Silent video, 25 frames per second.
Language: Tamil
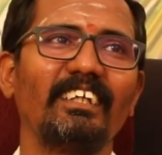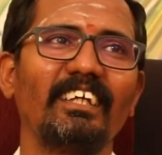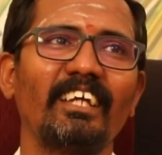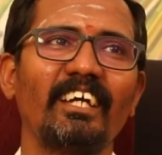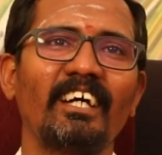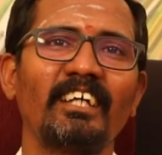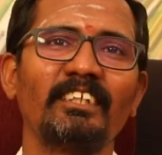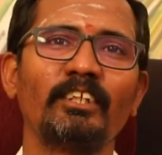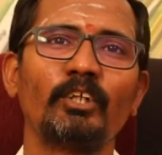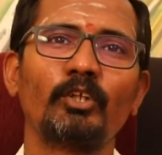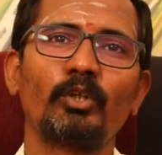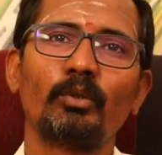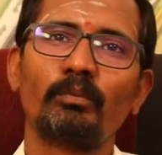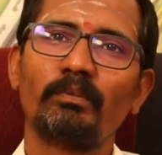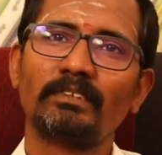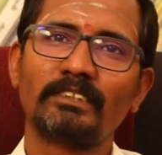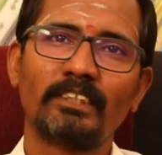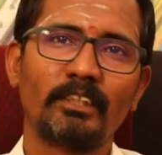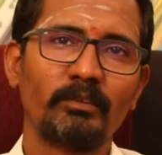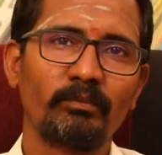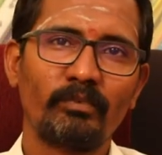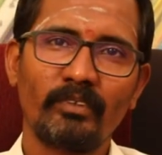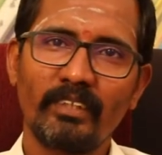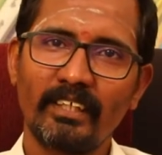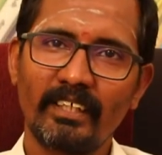ஏன் அந்த டூ
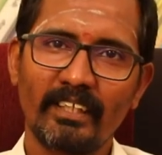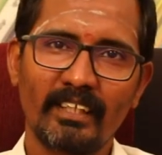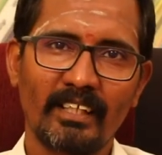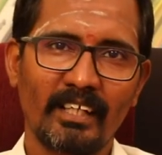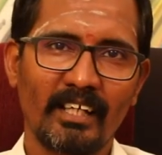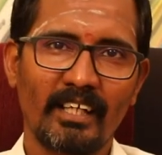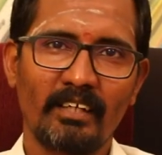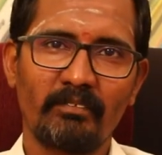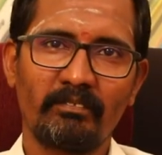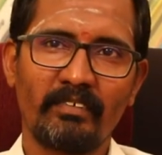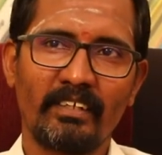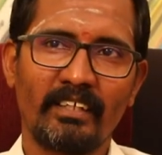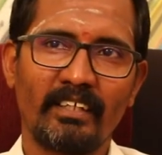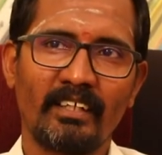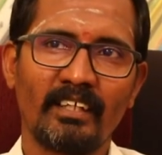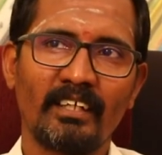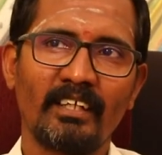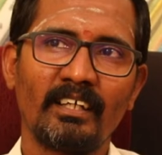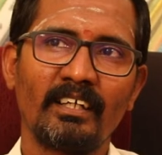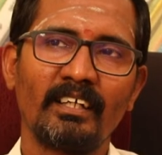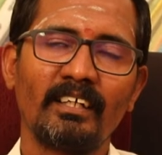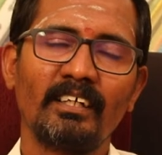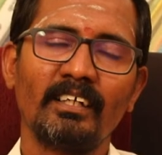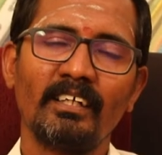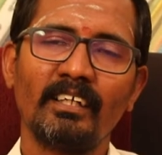பர்சன்ட் பிடிக்கிறாங்க அப்படின்னா
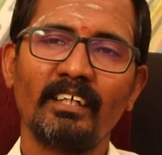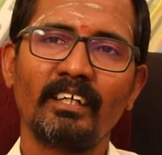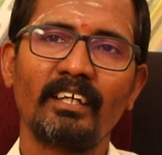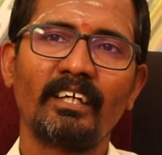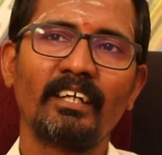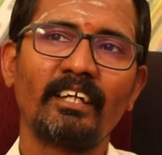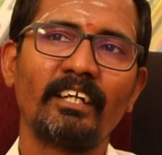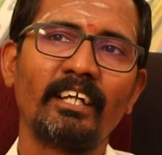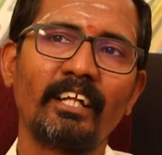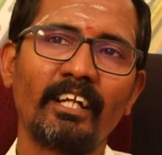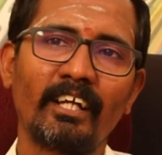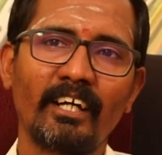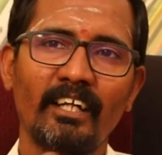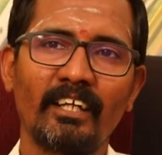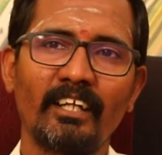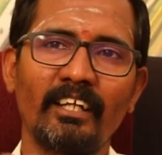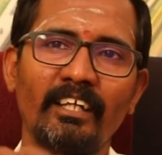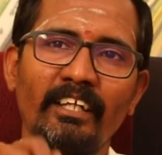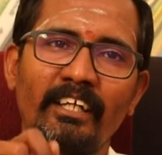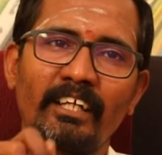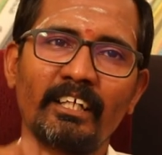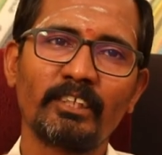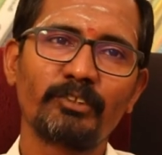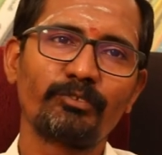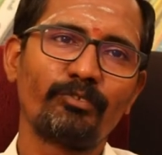கிரெடிட்
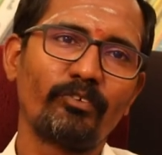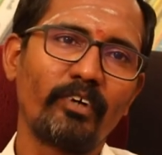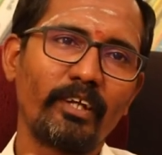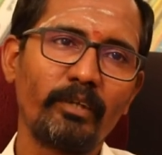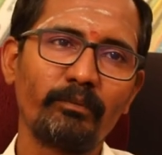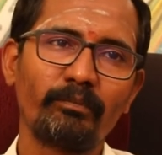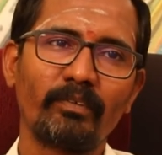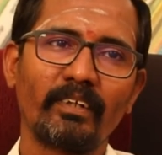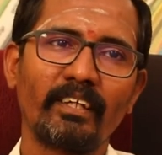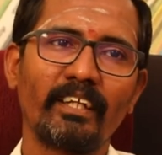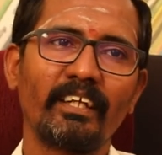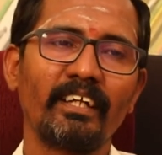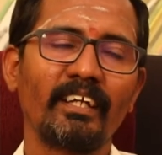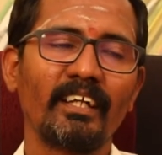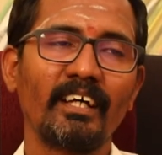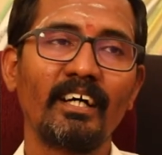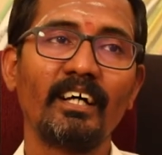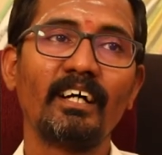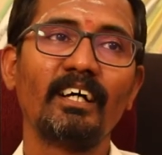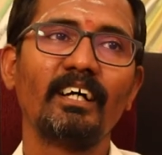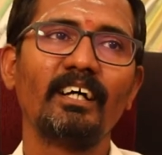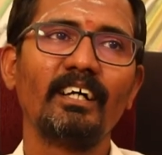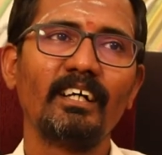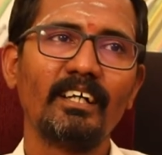கார்டில் நீங்கள் ஸ்வைப் பண்ணிங்கன்னா